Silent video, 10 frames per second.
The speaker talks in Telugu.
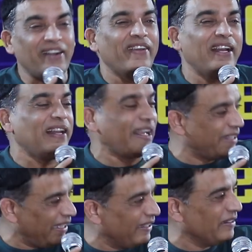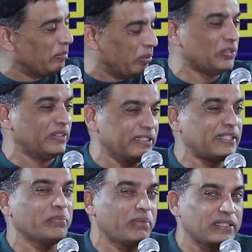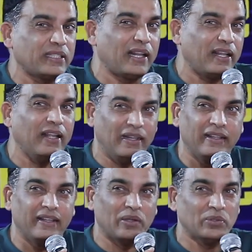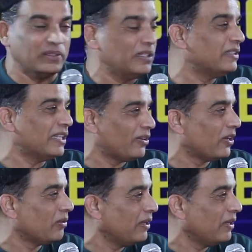అండ్ వెరీ లక్కీ ముందు డిసెంబర్ చాలా హెల్దీగా ఉంది జనవరి hmm.